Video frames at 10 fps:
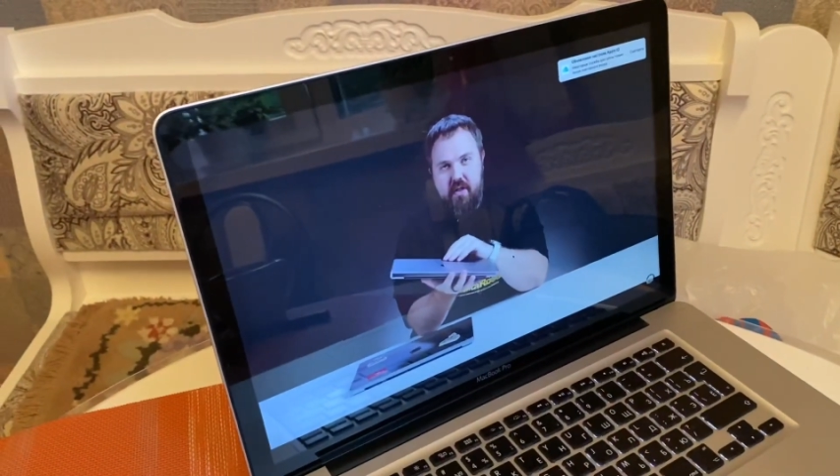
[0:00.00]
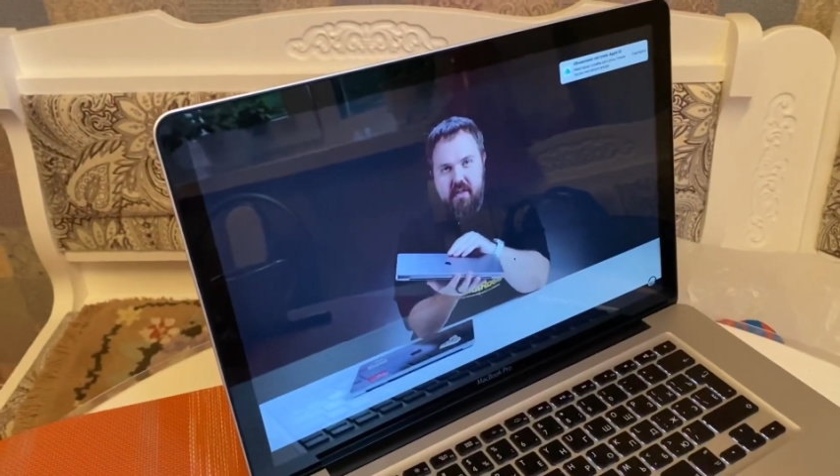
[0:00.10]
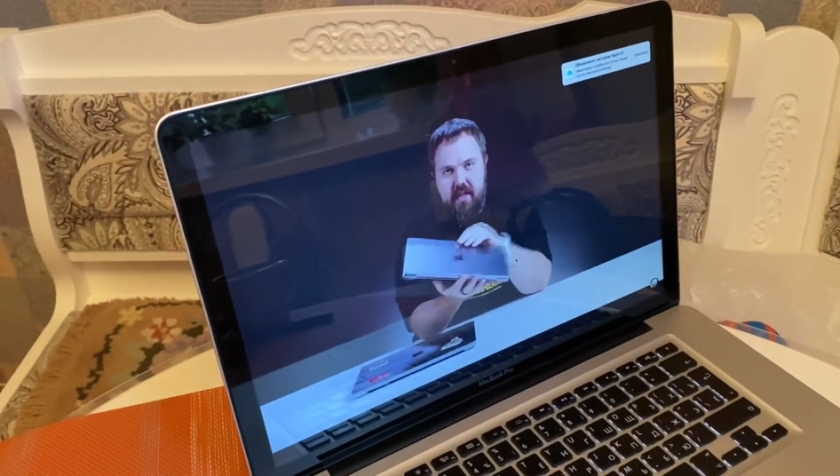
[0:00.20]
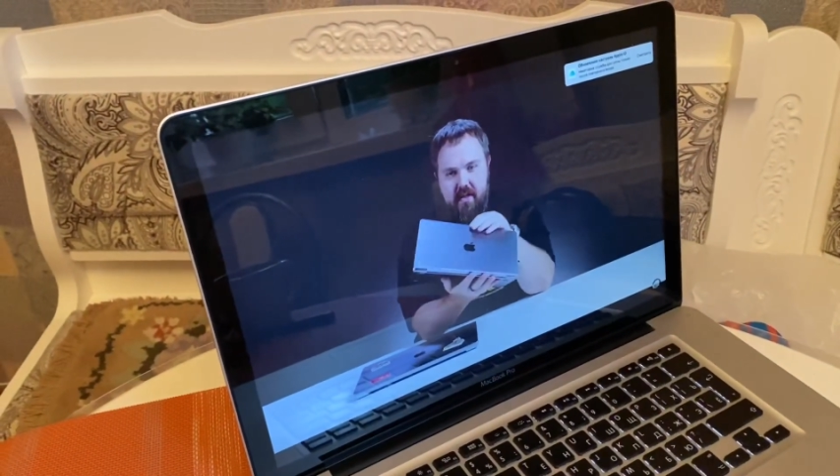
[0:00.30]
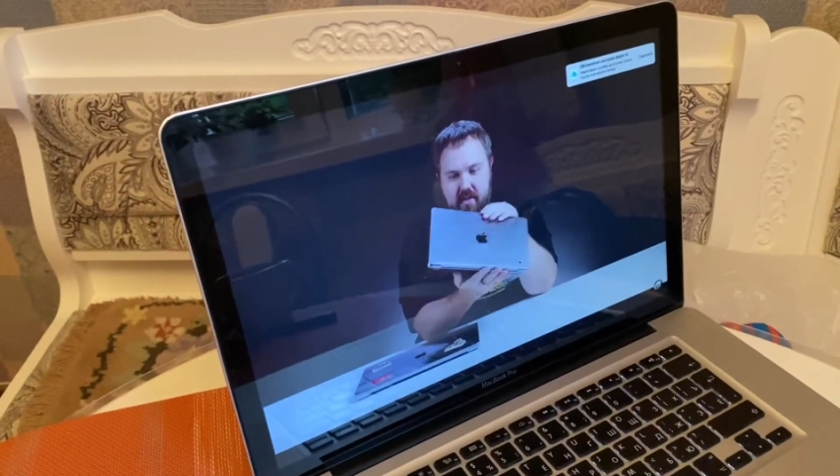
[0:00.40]

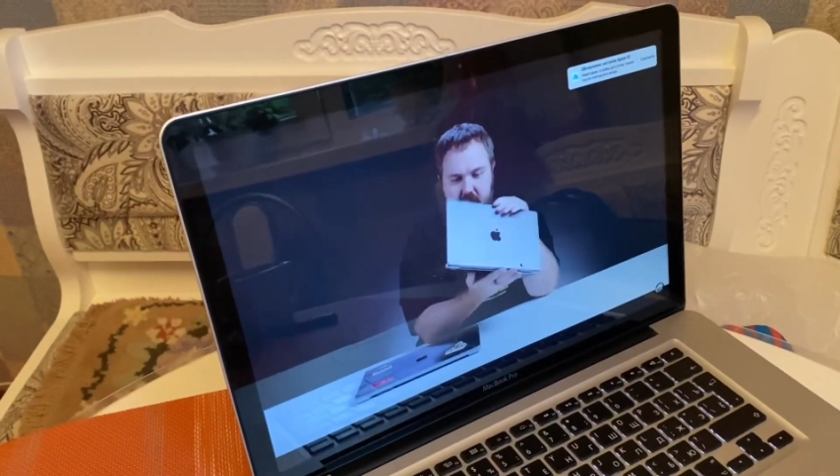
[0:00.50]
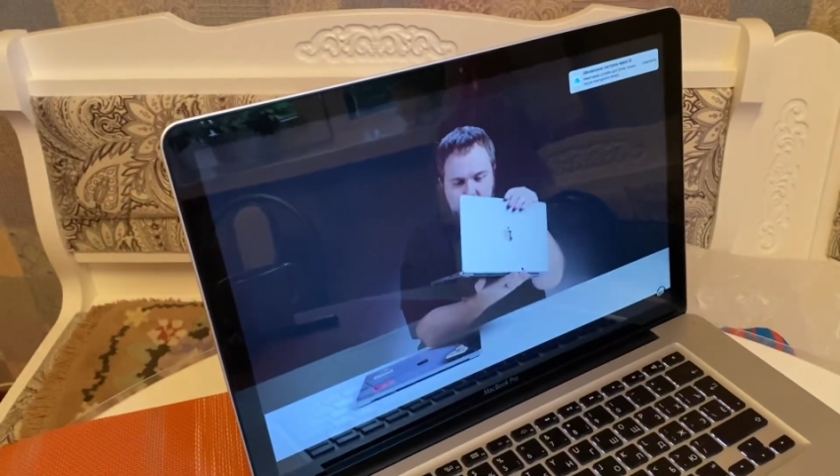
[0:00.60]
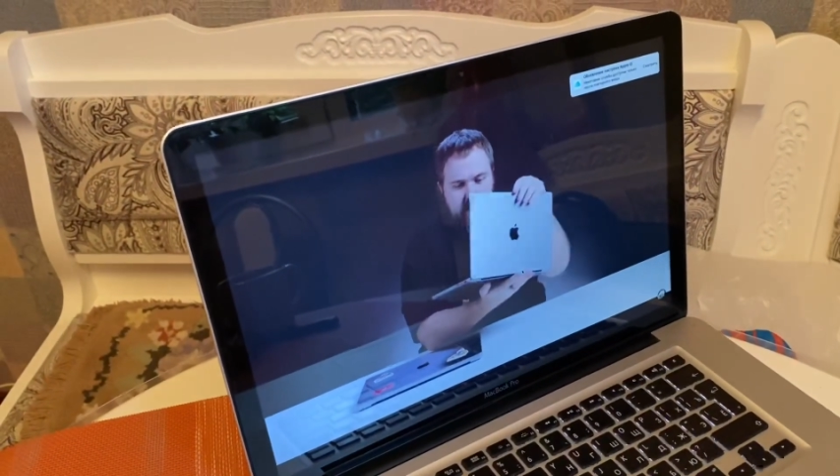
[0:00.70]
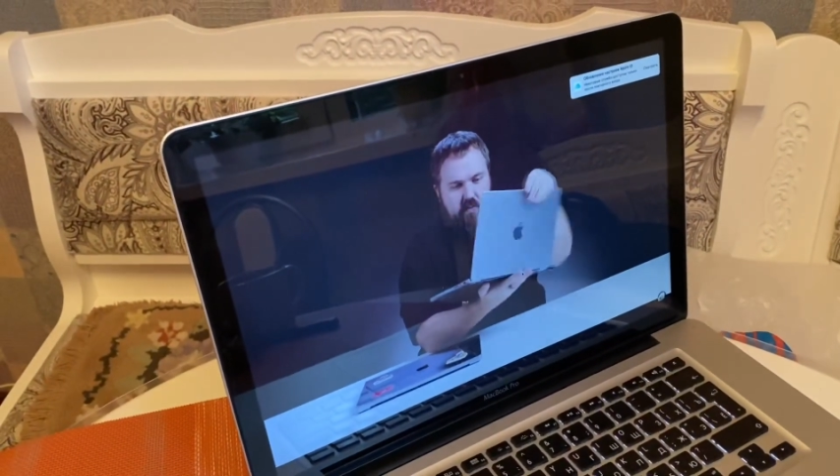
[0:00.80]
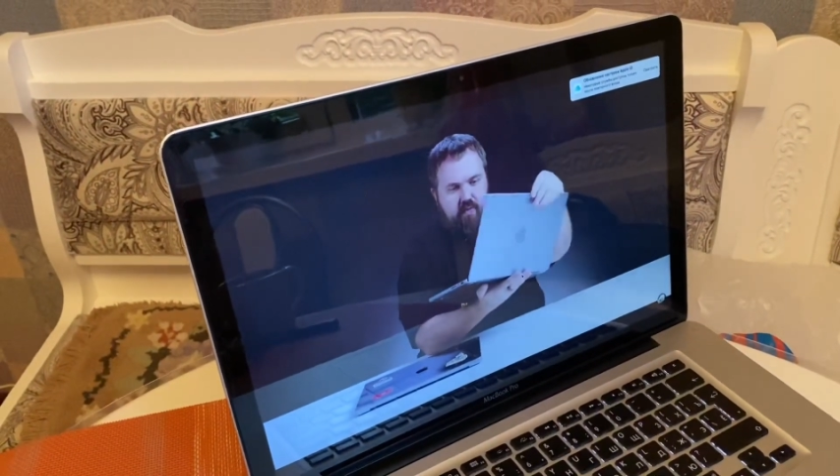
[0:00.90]
сенсор,
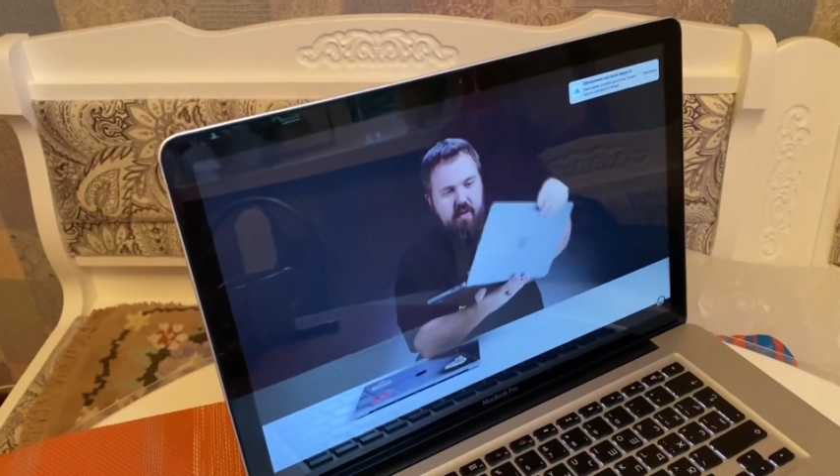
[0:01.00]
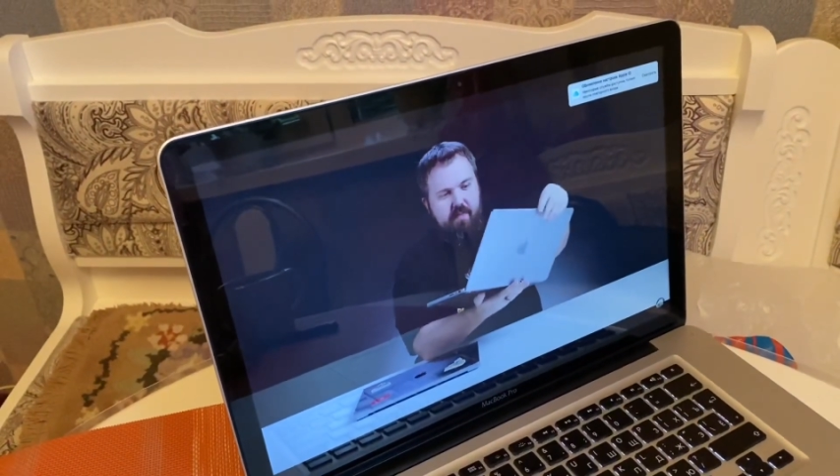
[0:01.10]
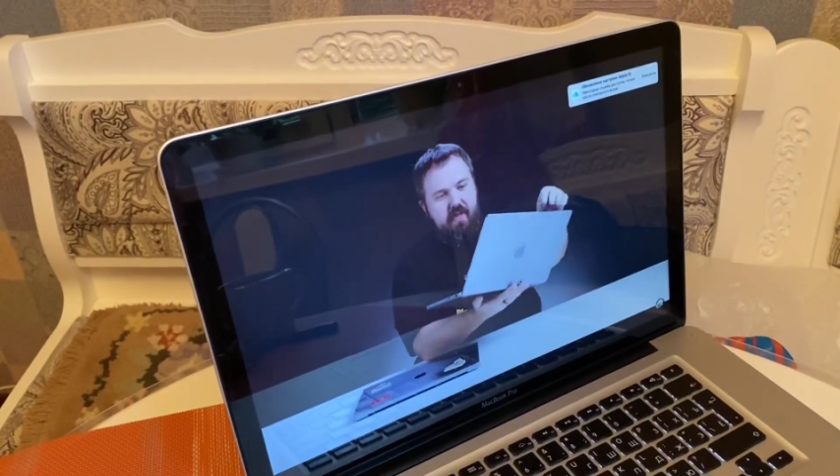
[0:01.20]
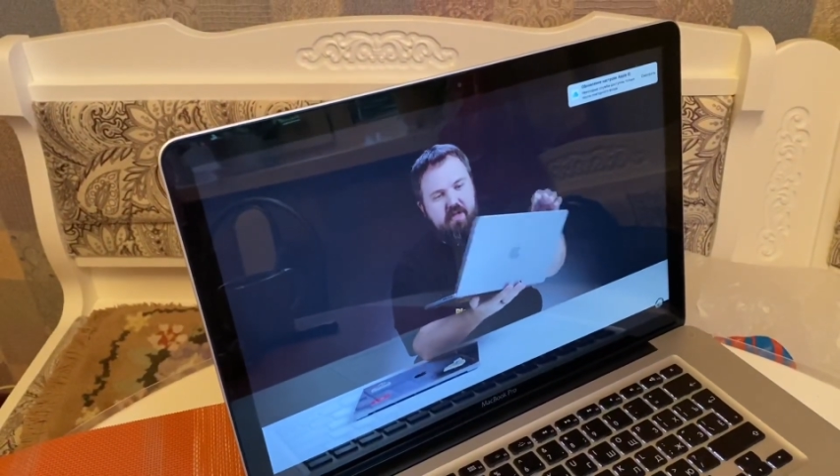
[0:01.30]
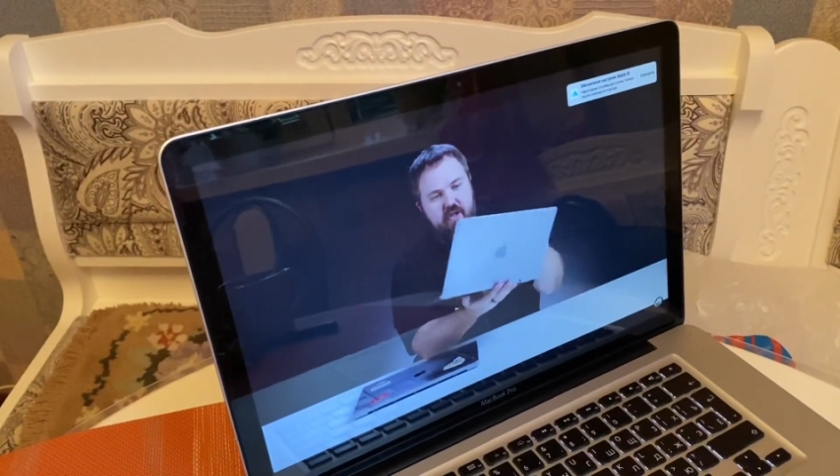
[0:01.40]
потому что, опять же,